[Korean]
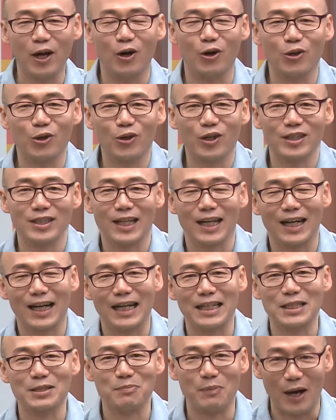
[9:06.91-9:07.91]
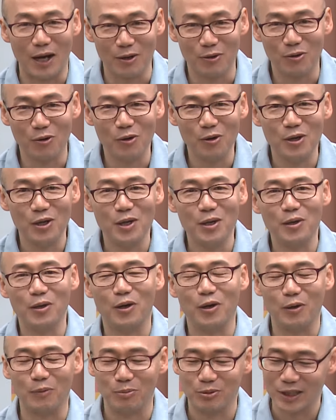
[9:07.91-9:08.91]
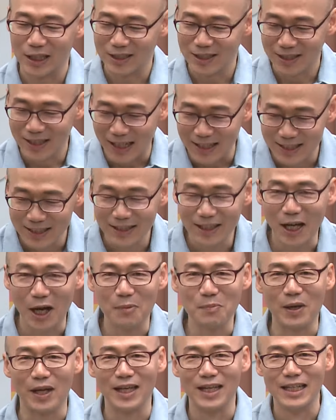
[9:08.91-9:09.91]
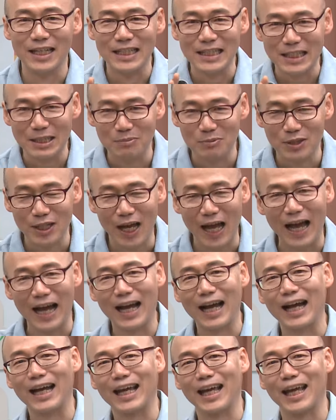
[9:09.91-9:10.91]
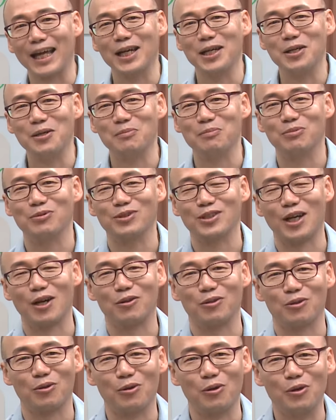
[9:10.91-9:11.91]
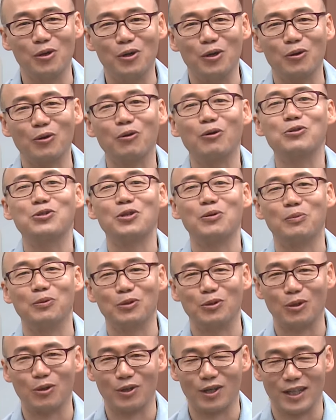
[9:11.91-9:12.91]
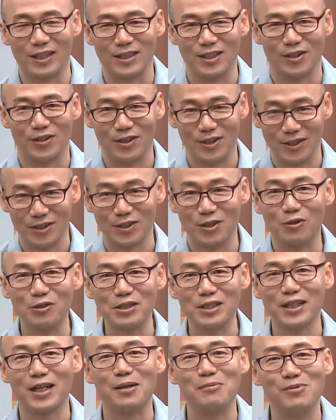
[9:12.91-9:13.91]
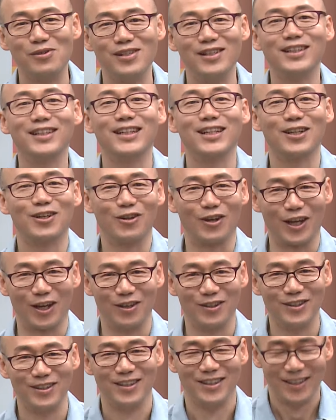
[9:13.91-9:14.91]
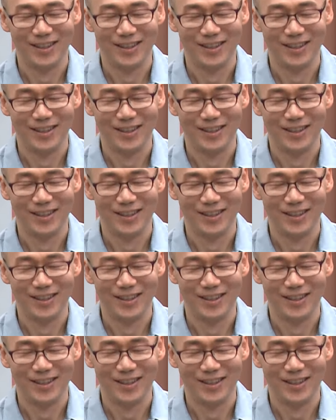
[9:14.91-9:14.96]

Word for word: 어렵게 생각하지 말고 어, 부사절 다 쓴 다음에 침착하게 부사구로 고쳐보도록 하세요 성취감을 느낄 거야